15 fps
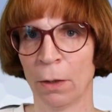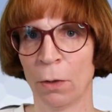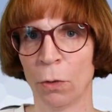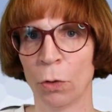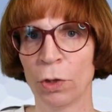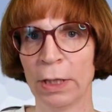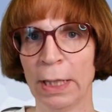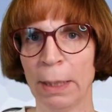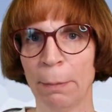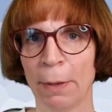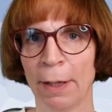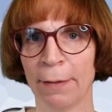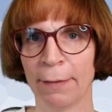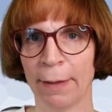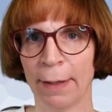und gebe
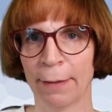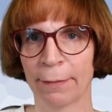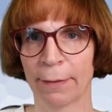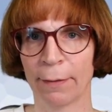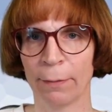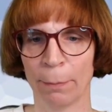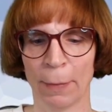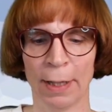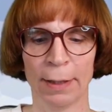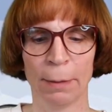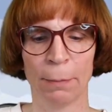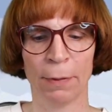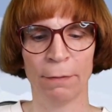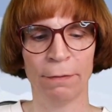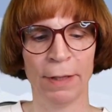als erstes mal
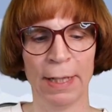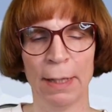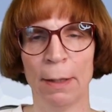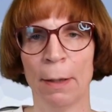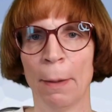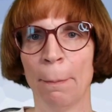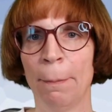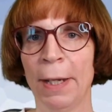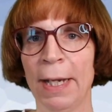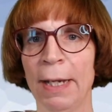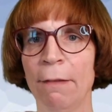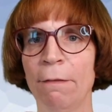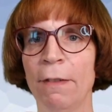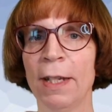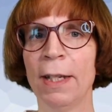den Befehl
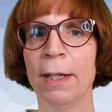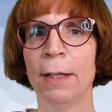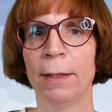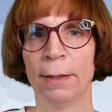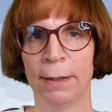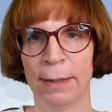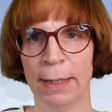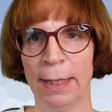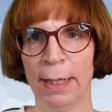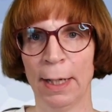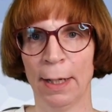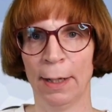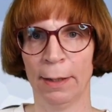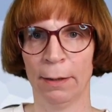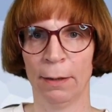pwd
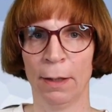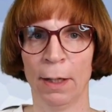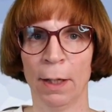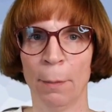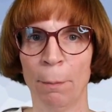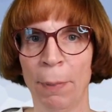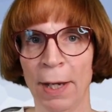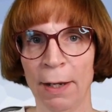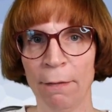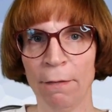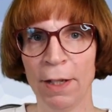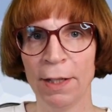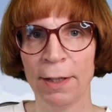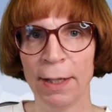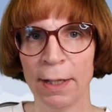ein.
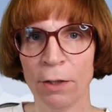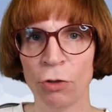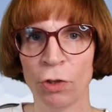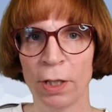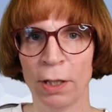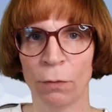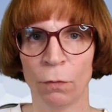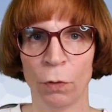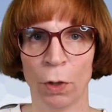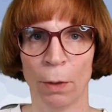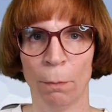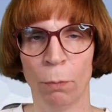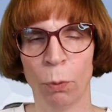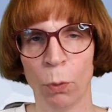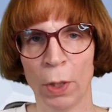pwd steht für
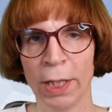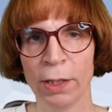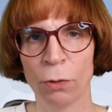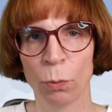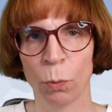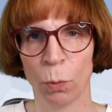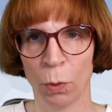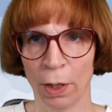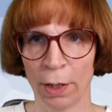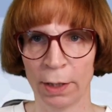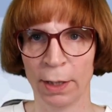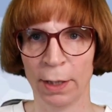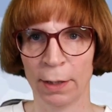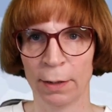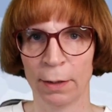Print
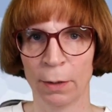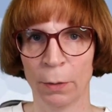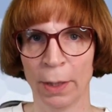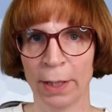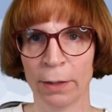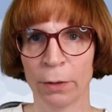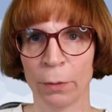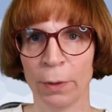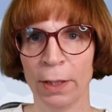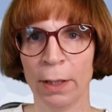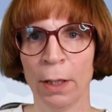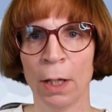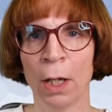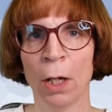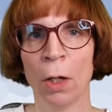Working Directory
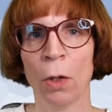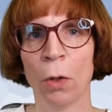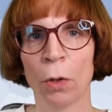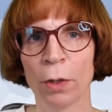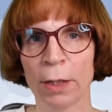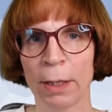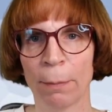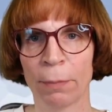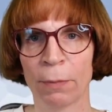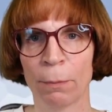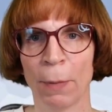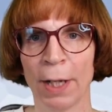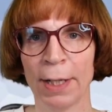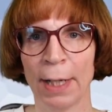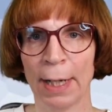und gibt
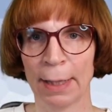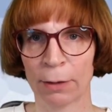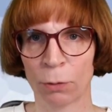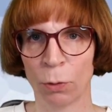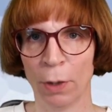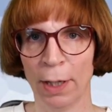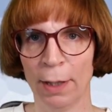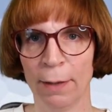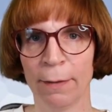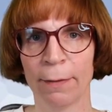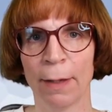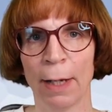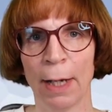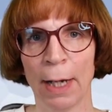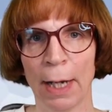mein aktuelles
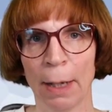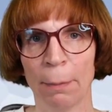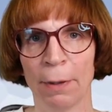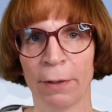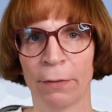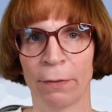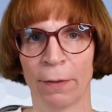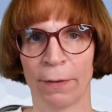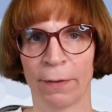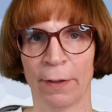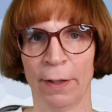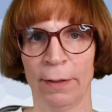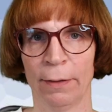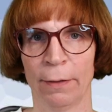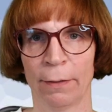
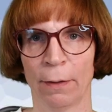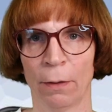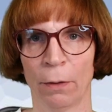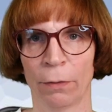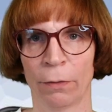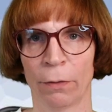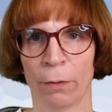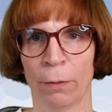Arbeitsverzeichnis aus.